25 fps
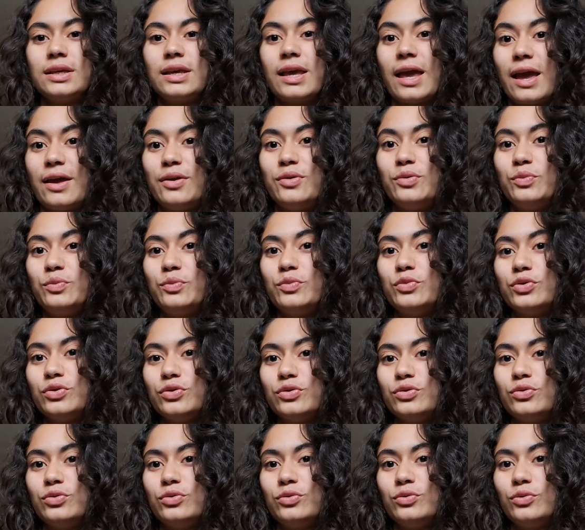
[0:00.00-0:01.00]
quero
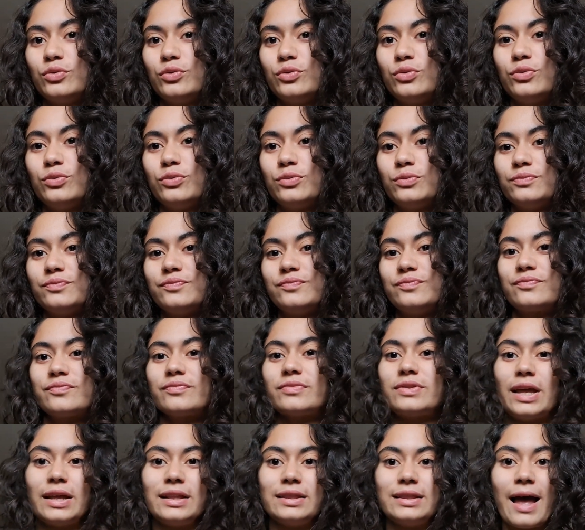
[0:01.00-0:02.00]
muito
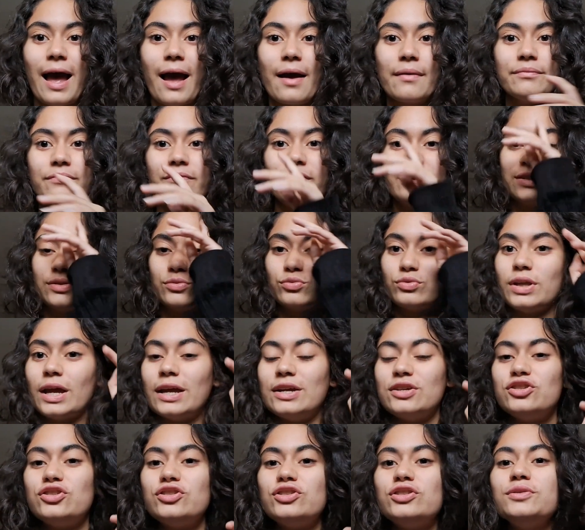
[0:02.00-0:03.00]
tentar fazer o um
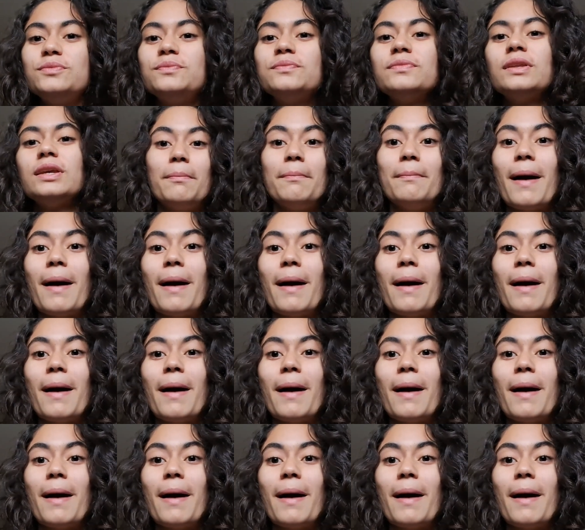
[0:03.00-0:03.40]
teste.